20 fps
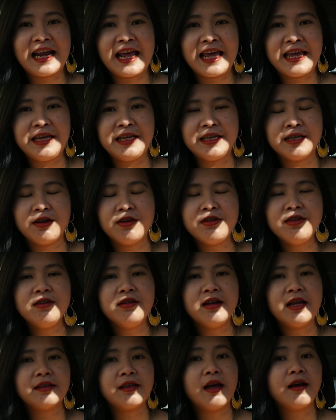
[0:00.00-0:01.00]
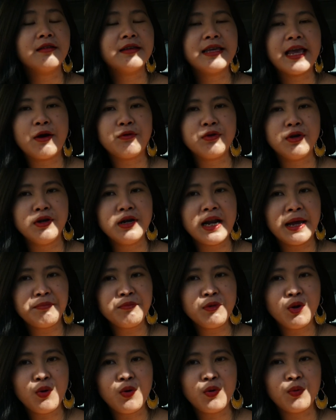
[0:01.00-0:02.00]
này coi như là thân nhau dữ
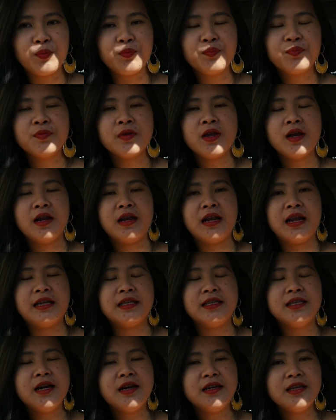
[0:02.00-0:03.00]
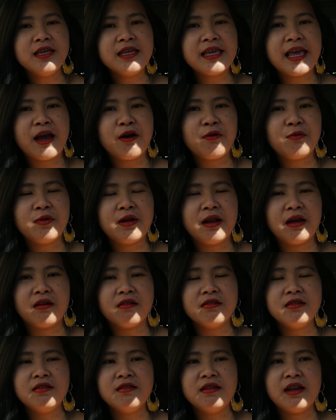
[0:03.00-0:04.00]
lắm luôn, là chơi với nhau là
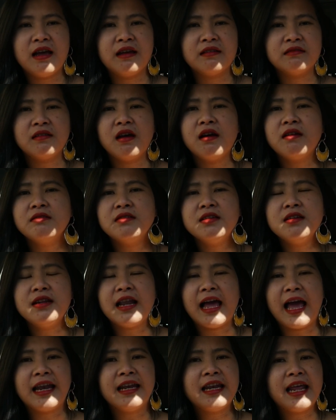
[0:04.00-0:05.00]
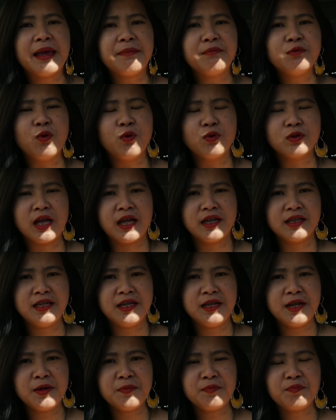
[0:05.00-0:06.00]
coi như là thân như là anh em ruột thịt
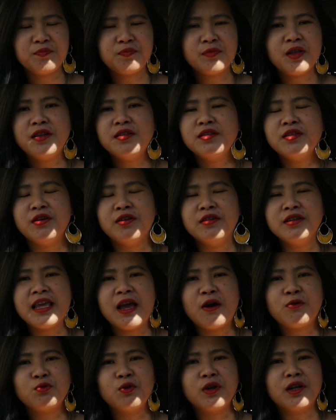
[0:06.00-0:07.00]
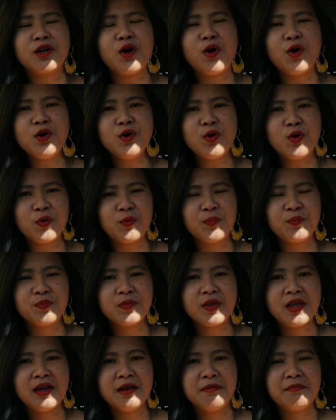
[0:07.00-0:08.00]
vậy đó, tin tưởng nhau tuyệt đối luôn,
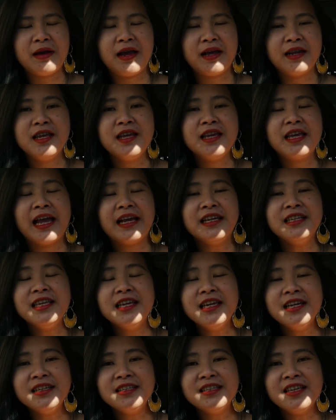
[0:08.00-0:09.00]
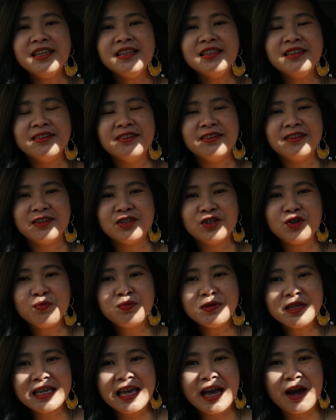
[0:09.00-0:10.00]
mà đi kháng chiến chiến trường chung
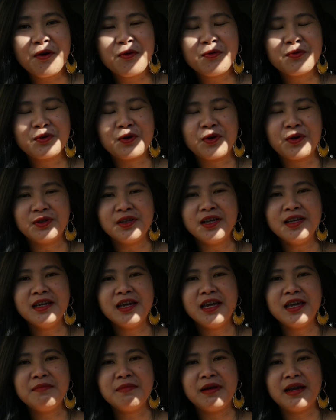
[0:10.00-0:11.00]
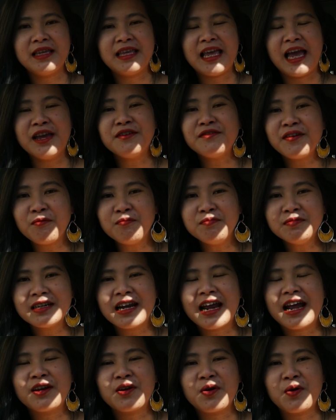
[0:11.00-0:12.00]
với nhau. Rồi tới khi mà giải phóng
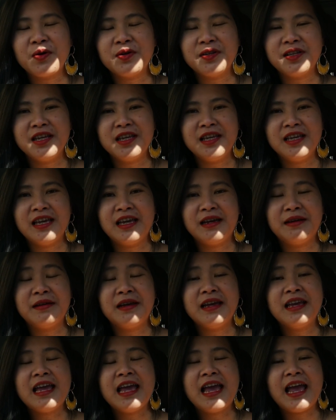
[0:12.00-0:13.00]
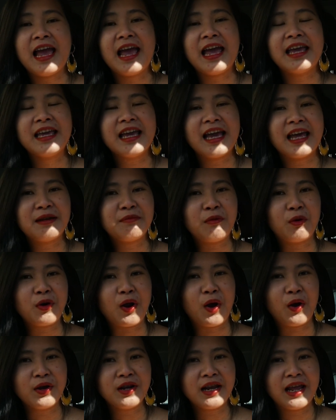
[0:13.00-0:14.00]
ra rồi thì uh, hai cái anh bộ
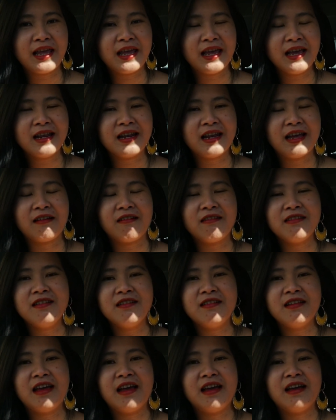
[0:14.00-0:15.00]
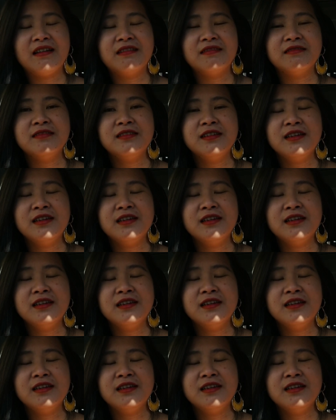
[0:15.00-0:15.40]
đội này á là coi như là